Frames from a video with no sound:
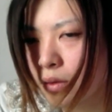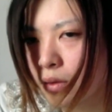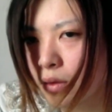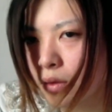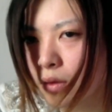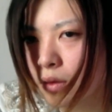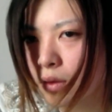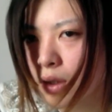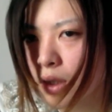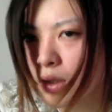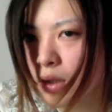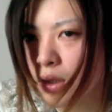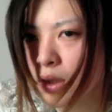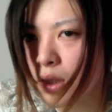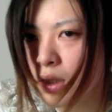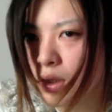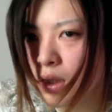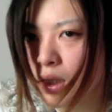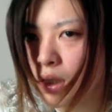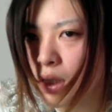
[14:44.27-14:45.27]
大人面
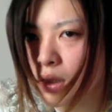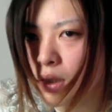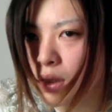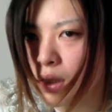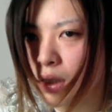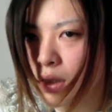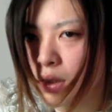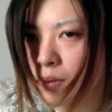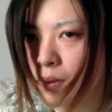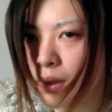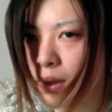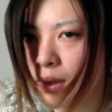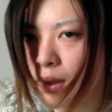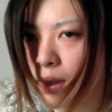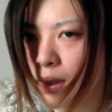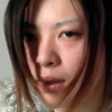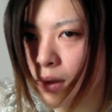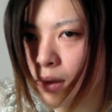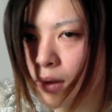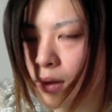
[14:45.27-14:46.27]
してるやつが一番
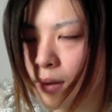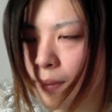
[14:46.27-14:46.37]
嫌い。